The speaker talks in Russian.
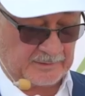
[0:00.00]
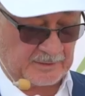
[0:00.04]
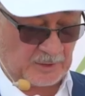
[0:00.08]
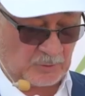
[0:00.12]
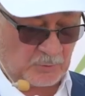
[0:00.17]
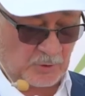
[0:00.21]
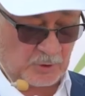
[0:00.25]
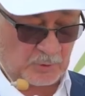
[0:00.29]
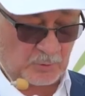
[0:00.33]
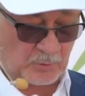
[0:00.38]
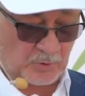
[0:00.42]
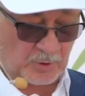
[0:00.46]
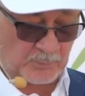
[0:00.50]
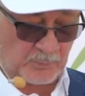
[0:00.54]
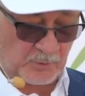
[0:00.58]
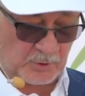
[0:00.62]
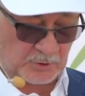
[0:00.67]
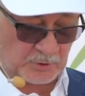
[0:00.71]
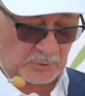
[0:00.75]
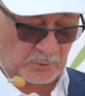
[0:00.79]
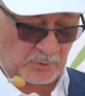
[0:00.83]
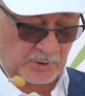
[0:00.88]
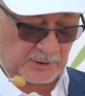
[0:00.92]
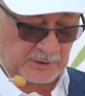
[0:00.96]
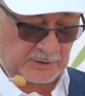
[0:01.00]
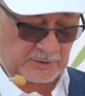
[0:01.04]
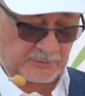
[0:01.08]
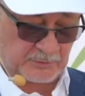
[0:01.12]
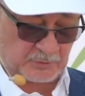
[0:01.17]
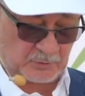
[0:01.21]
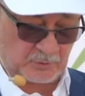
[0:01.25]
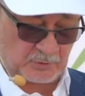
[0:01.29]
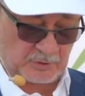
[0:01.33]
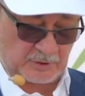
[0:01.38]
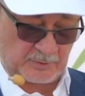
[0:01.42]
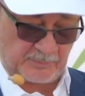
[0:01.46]
Такой дрон будет стоить на
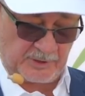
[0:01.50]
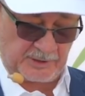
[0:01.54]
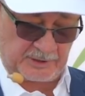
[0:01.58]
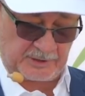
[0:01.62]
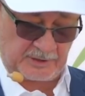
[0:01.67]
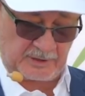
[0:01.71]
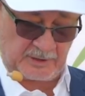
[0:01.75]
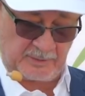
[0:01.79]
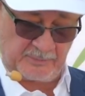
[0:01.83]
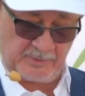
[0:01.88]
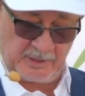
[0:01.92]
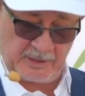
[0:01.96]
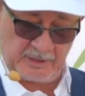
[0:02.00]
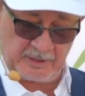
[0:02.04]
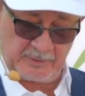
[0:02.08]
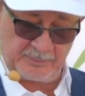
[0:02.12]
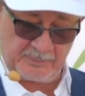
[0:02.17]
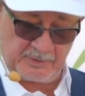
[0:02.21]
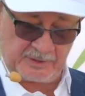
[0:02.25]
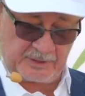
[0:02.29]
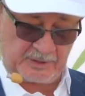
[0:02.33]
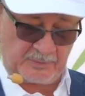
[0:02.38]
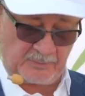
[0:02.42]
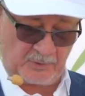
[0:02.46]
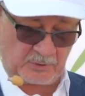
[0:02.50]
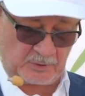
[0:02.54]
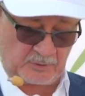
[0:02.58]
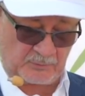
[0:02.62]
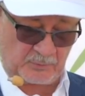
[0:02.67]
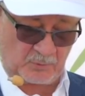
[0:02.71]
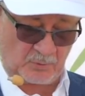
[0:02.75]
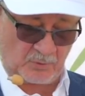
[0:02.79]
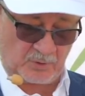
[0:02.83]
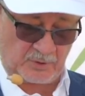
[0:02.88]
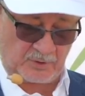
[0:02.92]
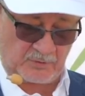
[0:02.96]
авиационном рынке не менее 5
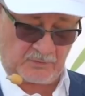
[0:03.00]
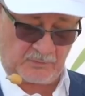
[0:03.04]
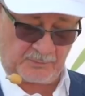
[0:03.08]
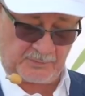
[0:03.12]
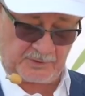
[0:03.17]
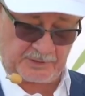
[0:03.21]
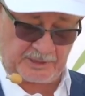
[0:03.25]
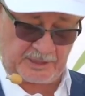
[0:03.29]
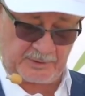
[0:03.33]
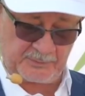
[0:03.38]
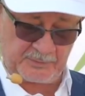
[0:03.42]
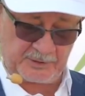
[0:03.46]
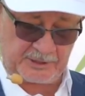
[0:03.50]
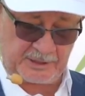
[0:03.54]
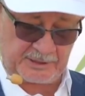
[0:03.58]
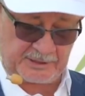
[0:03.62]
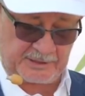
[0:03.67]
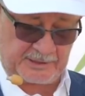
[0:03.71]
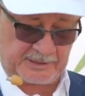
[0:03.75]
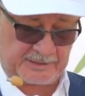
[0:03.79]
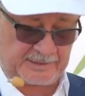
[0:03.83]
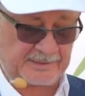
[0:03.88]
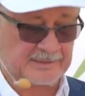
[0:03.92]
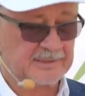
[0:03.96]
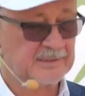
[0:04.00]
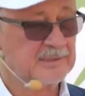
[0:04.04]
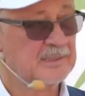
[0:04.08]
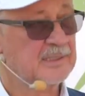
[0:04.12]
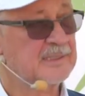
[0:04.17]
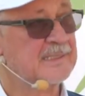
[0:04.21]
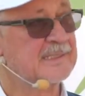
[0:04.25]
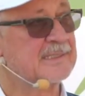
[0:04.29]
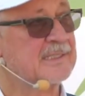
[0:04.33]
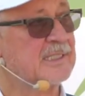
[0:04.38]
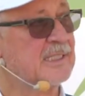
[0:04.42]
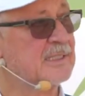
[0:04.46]
миллионов долларов. Потребность таких
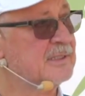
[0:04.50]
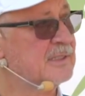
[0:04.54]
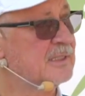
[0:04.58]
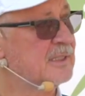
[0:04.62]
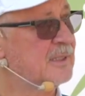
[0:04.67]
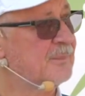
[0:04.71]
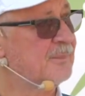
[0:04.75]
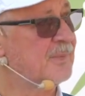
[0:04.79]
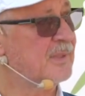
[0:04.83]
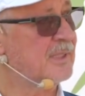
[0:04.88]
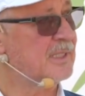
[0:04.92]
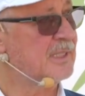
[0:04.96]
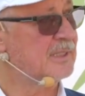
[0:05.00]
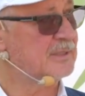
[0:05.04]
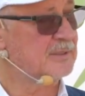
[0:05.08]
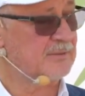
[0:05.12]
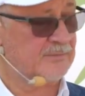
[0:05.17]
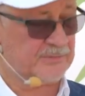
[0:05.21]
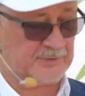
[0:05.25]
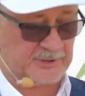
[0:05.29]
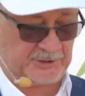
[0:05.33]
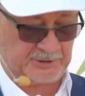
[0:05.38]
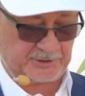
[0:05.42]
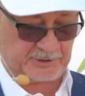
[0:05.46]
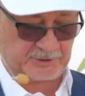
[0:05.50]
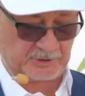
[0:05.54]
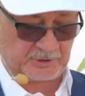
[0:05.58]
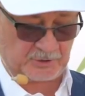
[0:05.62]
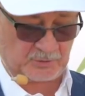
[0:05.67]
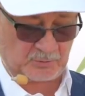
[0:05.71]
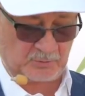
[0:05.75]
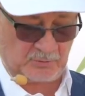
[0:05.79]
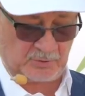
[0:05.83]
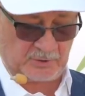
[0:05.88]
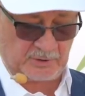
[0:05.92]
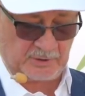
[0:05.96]
летательных аппаратов тысячи
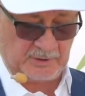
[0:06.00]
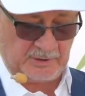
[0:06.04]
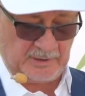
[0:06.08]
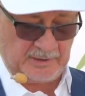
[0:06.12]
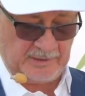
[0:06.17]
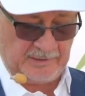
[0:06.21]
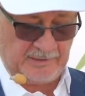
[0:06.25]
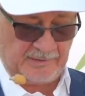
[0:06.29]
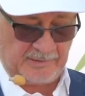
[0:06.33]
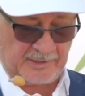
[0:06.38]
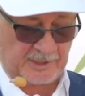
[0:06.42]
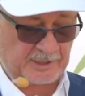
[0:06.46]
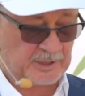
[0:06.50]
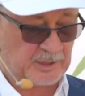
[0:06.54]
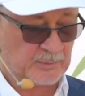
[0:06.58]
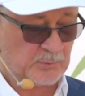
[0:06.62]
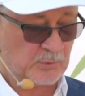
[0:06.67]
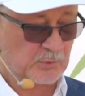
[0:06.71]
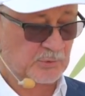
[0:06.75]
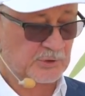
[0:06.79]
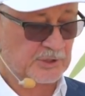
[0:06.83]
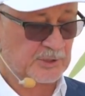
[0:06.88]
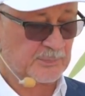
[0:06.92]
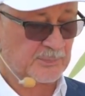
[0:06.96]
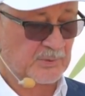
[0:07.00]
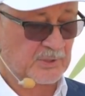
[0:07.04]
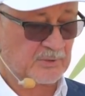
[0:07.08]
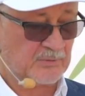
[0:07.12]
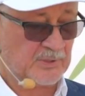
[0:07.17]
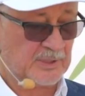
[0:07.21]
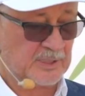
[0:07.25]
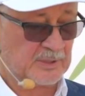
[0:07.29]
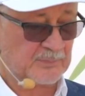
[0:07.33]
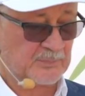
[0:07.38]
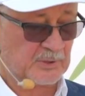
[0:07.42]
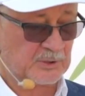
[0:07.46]
штук. К нему уже
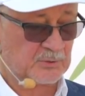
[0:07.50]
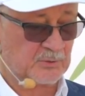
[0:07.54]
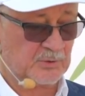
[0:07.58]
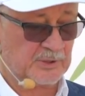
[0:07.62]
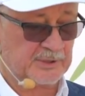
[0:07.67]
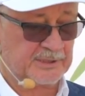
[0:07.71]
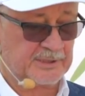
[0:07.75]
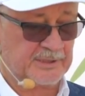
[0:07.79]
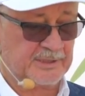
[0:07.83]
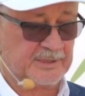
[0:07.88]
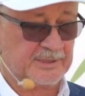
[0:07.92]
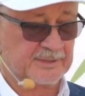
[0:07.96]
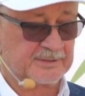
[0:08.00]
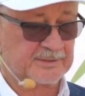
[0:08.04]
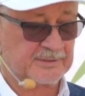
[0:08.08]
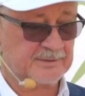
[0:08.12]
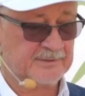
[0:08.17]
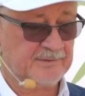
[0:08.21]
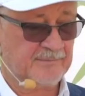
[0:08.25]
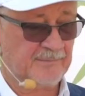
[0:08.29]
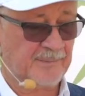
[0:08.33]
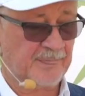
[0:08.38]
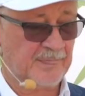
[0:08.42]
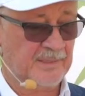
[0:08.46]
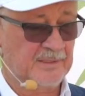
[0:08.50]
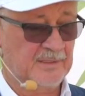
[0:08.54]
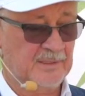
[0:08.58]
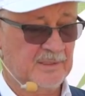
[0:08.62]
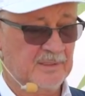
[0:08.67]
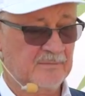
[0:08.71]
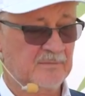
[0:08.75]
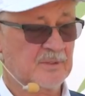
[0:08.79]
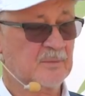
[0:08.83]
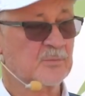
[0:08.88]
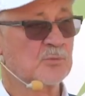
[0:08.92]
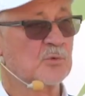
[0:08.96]
проявляют большой интерес
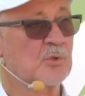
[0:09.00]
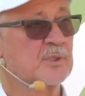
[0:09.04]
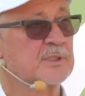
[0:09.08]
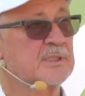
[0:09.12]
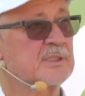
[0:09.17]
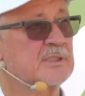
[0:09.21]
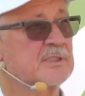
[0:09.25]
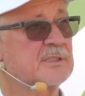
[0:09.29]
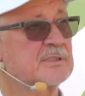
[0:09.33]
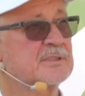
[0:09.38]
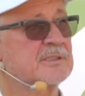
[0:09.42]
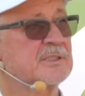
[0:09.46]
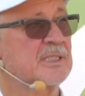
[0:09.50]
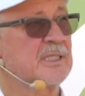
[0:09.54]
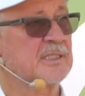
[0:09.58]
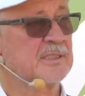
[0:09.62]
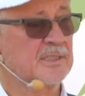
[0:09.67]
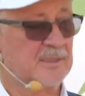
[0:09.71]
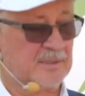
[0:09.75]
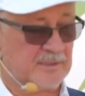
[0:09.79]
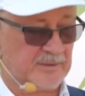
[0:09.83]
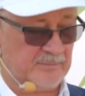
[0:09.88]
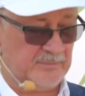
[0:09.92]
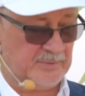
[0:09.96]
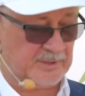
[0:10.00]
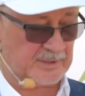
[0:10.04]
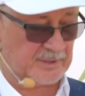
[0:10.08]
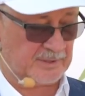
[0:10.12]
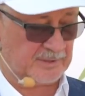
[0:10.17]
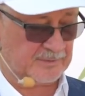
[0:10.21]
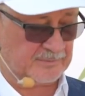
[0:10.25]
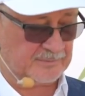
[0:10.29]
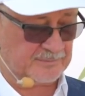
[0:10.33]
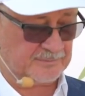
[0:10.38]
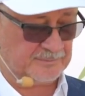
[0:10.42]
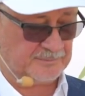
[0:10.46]
во многих странах
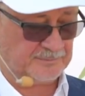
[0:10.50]
мира.